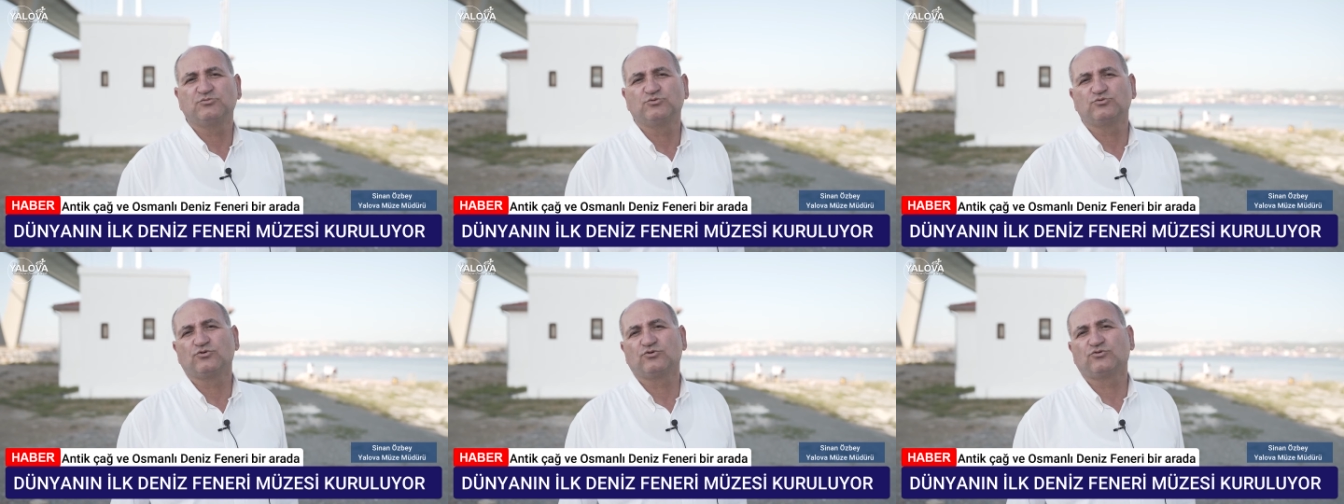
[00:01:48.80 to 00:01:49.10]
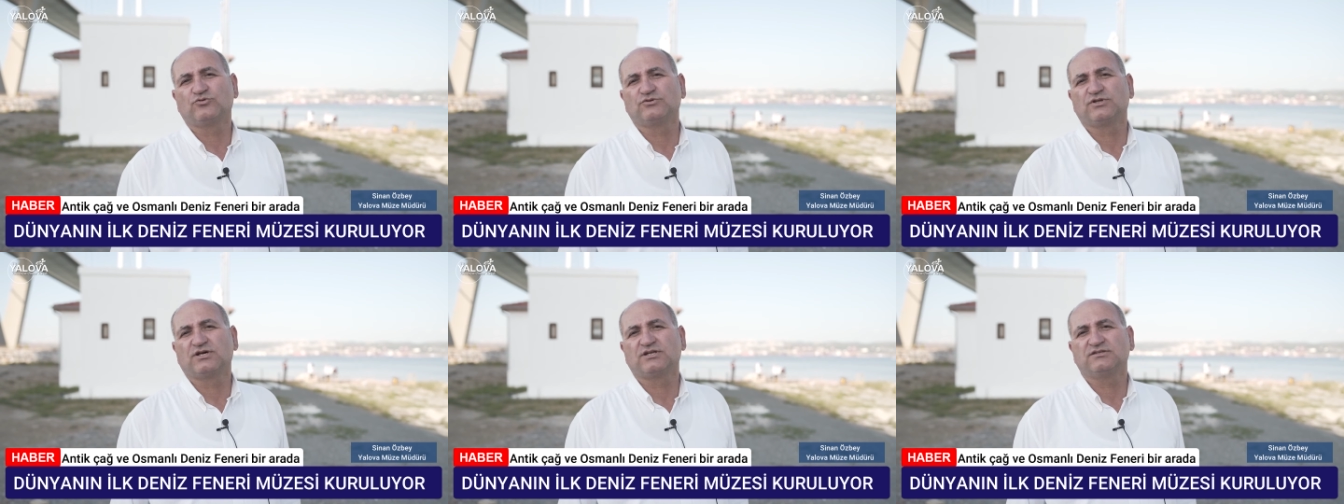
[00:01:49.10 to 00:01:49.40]
bu
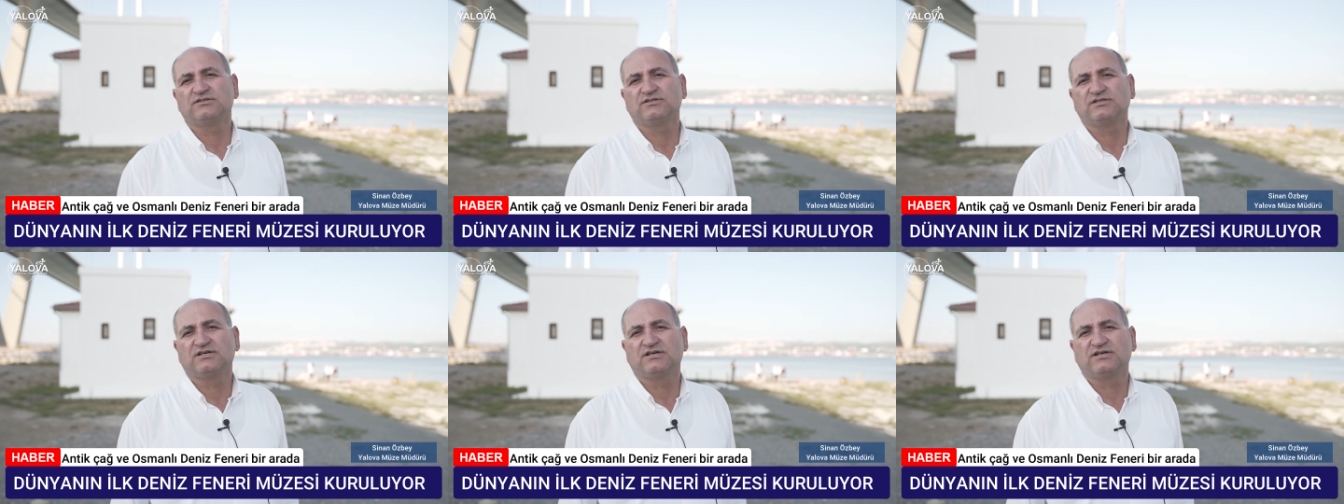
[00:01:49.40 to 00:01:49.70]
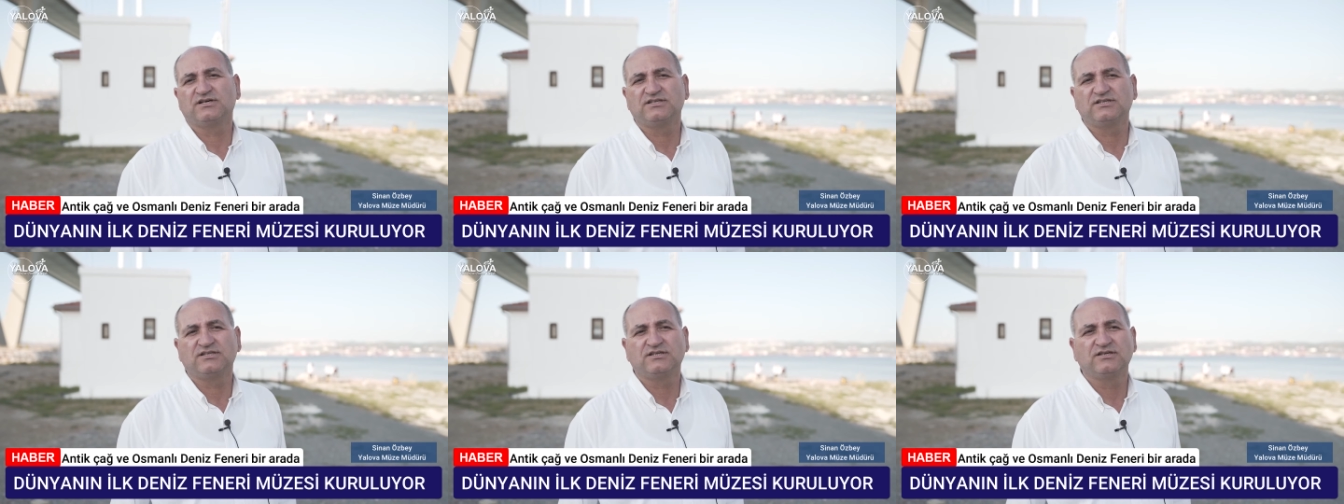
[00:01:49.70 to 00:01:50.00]
dokuların
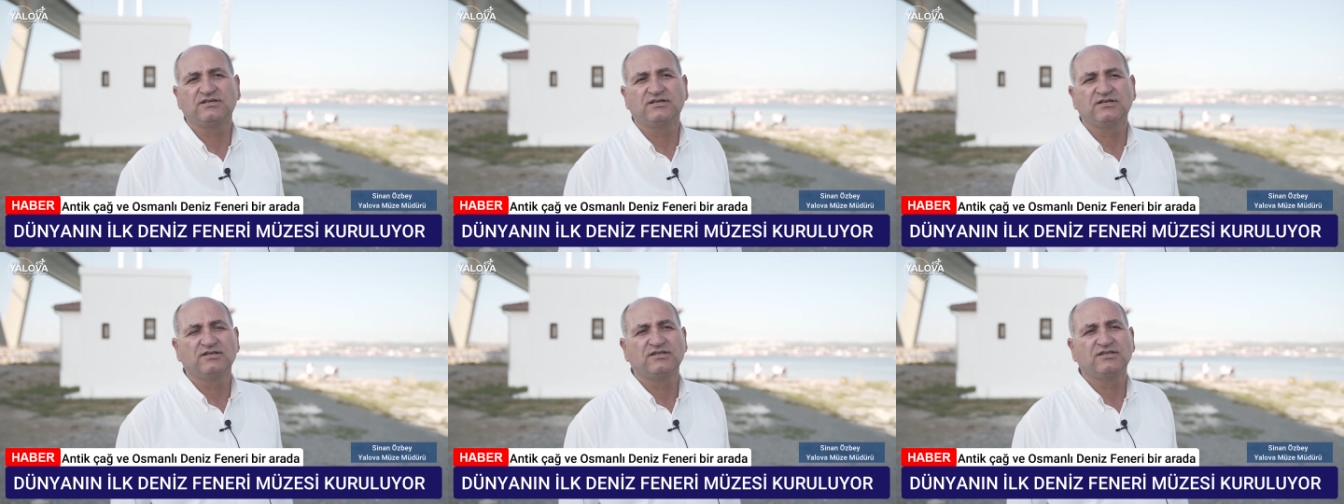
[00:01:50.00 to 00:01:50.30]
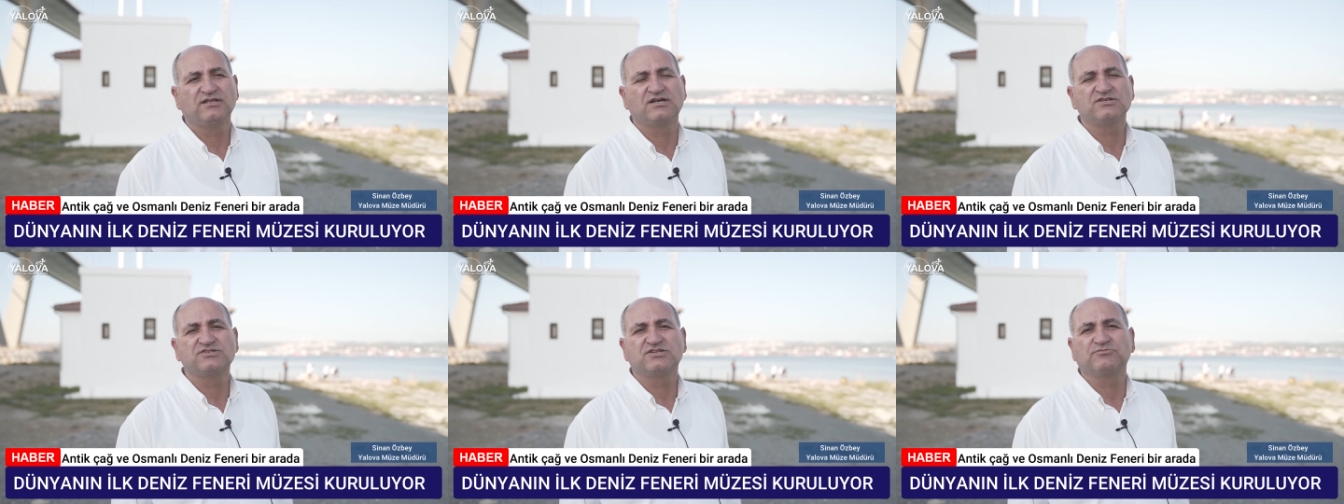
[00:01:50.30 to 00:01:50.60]

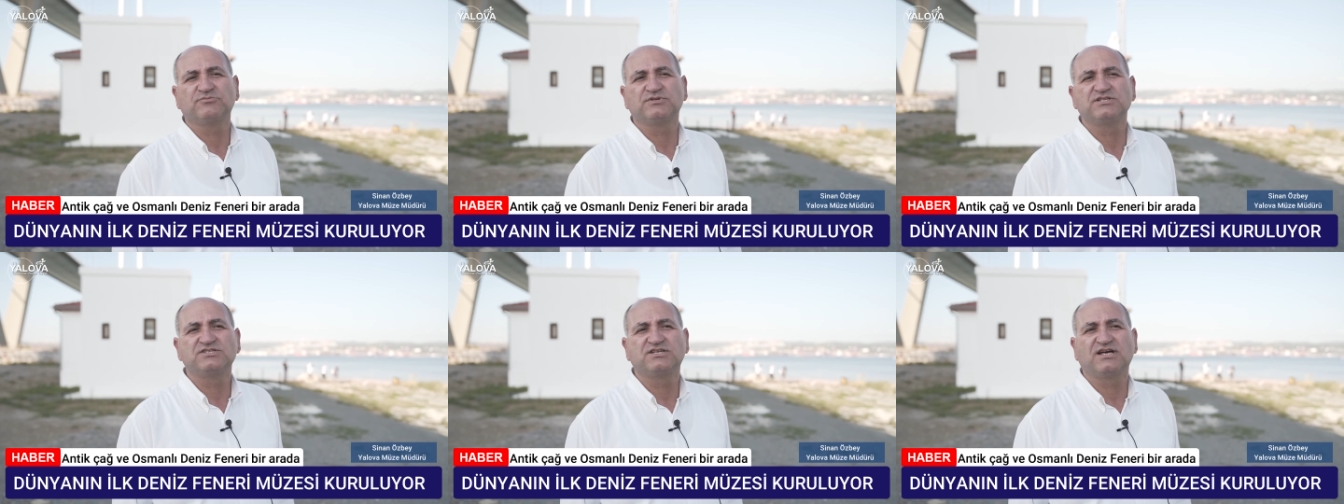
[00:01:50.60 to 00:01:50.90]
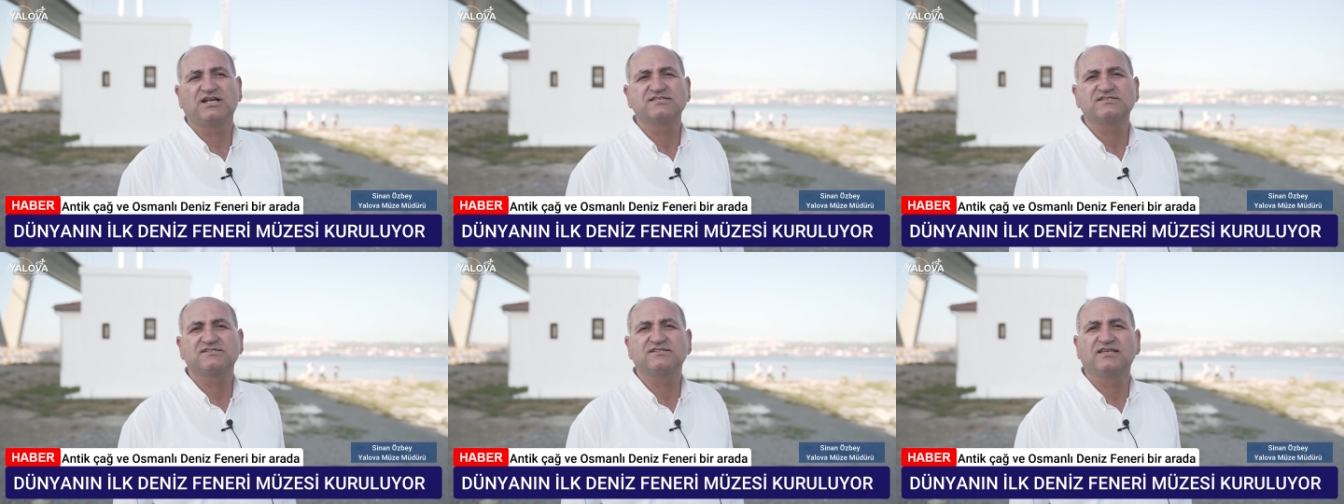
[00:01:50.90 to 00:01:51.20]
yaşamın
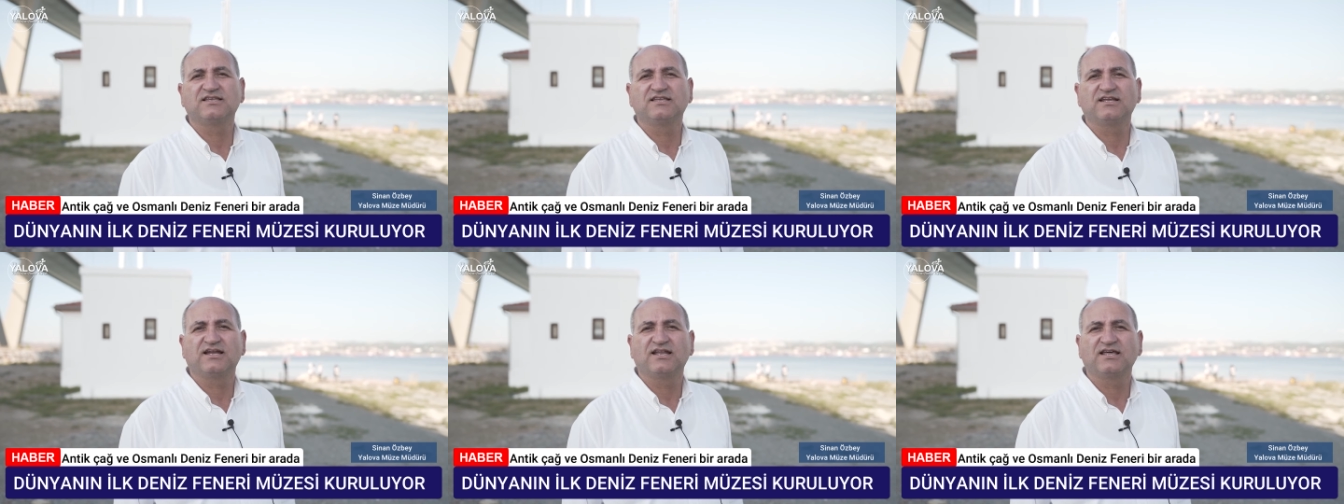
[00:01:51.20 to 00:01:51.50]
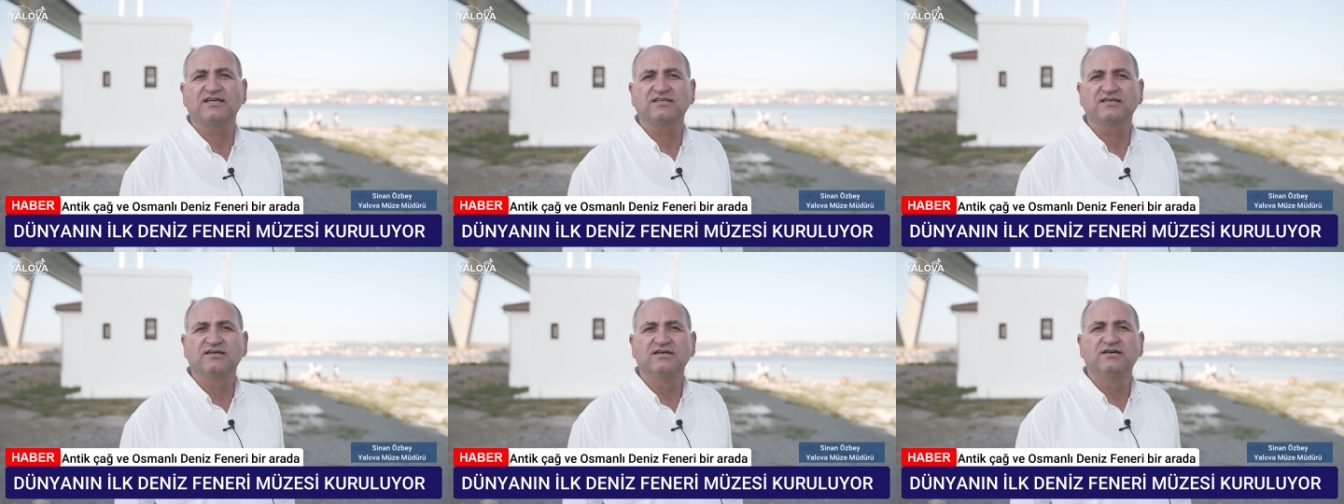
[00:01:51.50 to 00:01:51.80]
içerisine
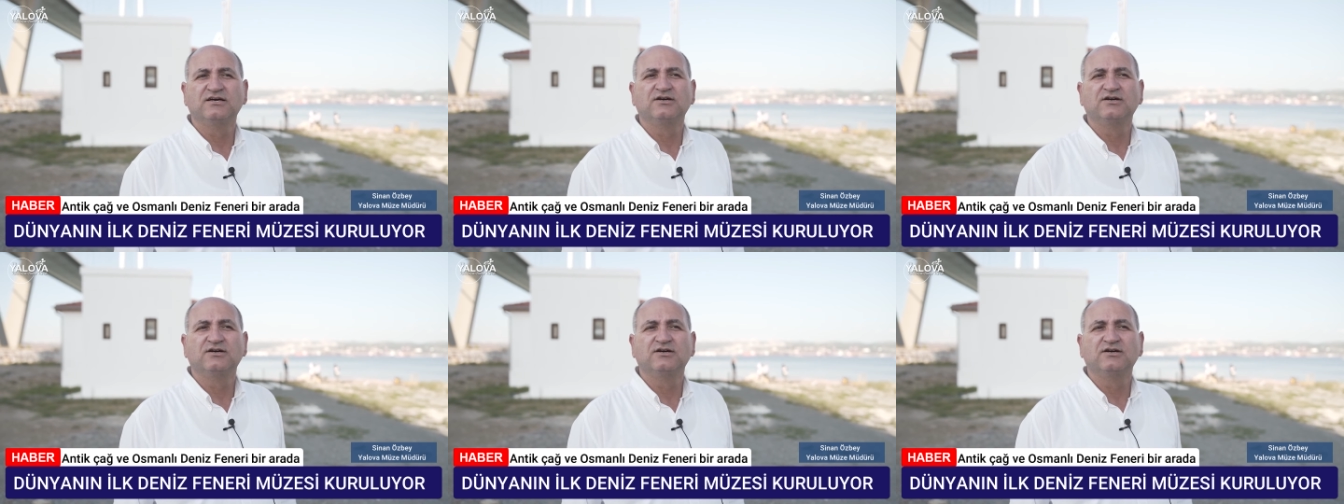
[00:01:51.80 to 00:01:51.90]
girerek